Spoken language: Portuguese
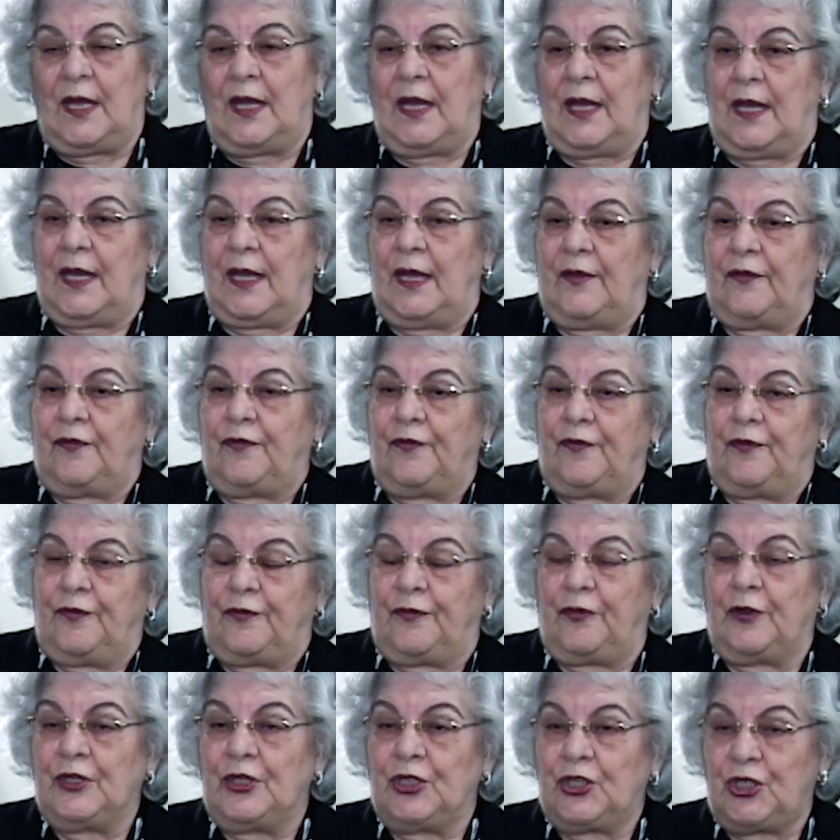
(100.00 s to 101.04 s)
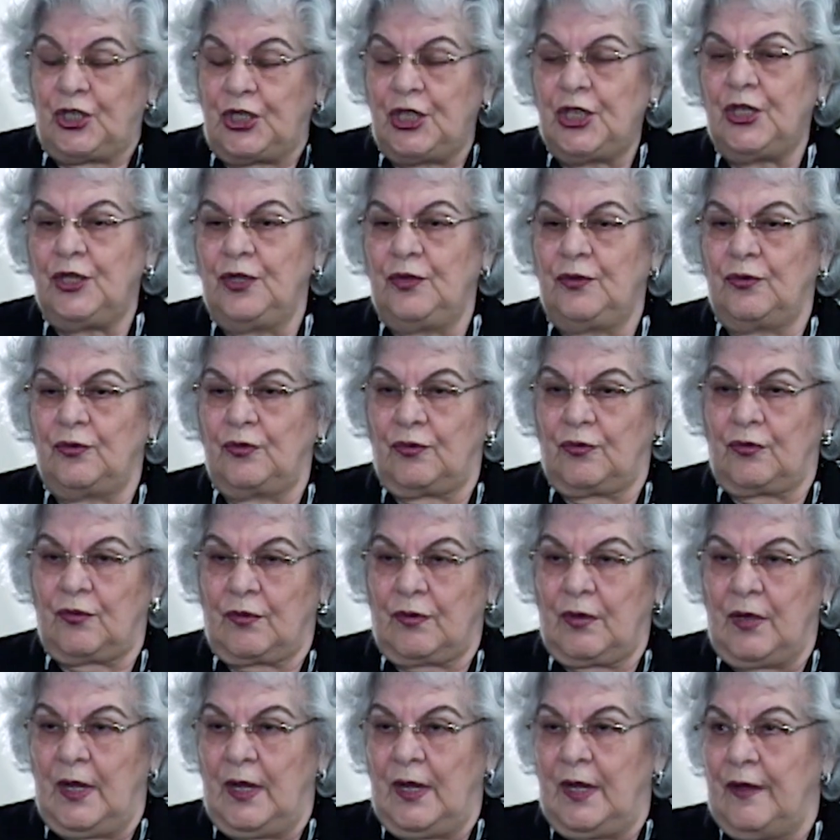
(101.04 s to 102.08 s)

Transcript: é, foi digno,